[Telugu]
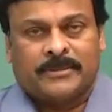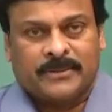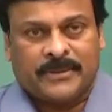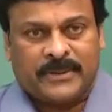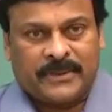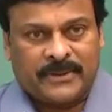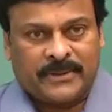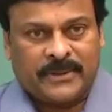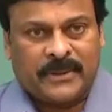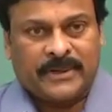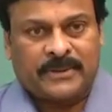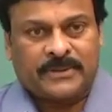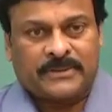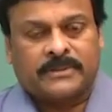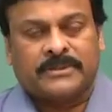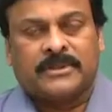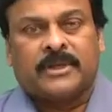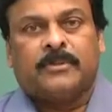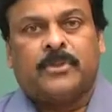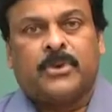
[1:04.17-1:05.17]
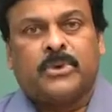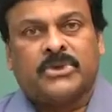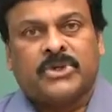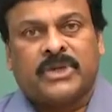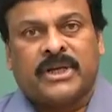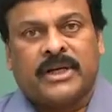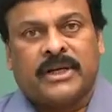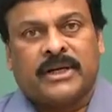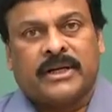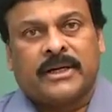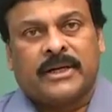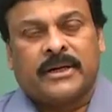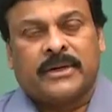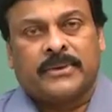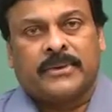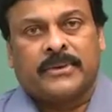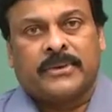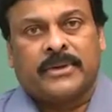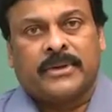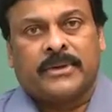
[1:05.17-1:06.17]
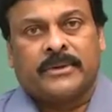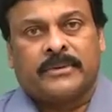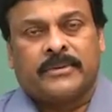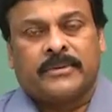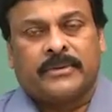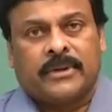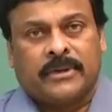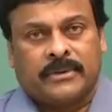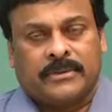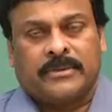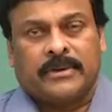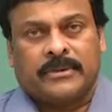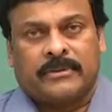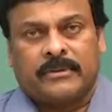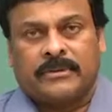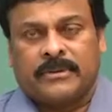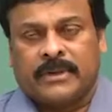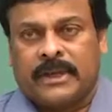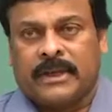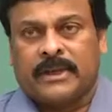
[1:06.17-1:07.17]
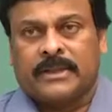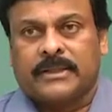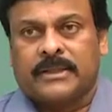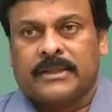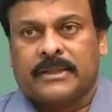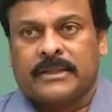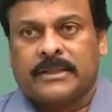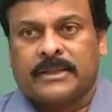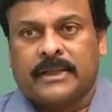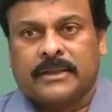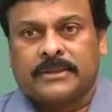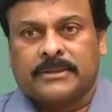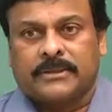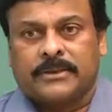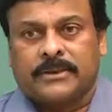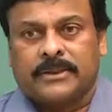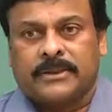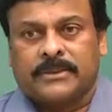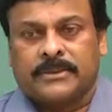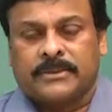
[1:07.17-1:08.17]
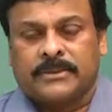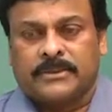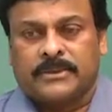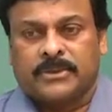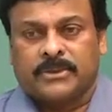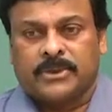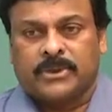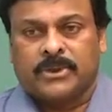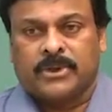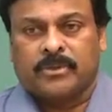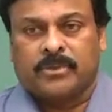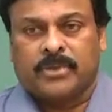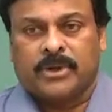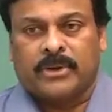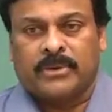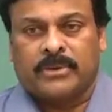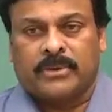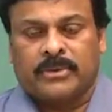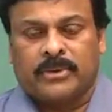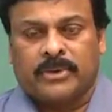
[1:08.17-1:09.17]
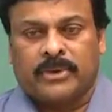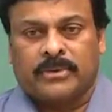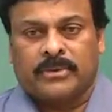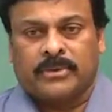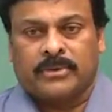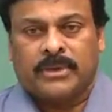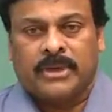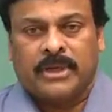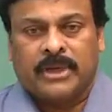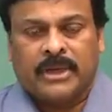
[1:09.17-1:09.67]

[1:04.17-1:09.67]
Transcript: మీరు నన్ను సపోర్ట్ చేయాలండి అంటుండే అంటుండేవాడు అలాగే నాతో పాటు షూటింగ్లో పాల్గొంటుండేవాడు